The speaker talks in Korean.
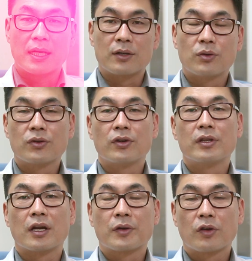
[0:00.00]

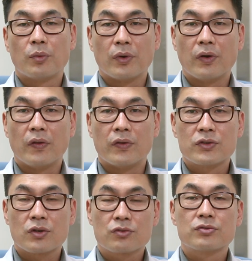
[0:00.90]
강동경희대학교 병원
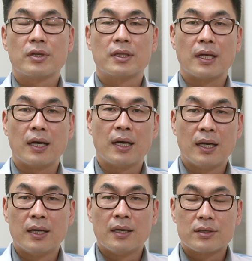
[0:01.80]
척추센터
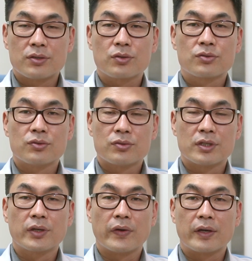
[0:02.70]

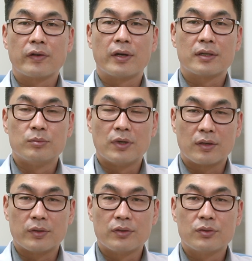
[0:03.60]
척추신경외과에
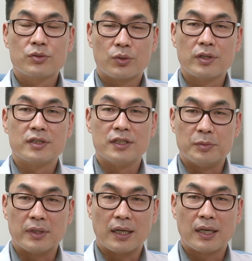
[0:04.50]
근무하고 있는
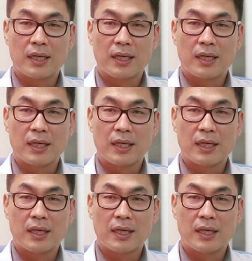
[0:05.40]
조대진입니다.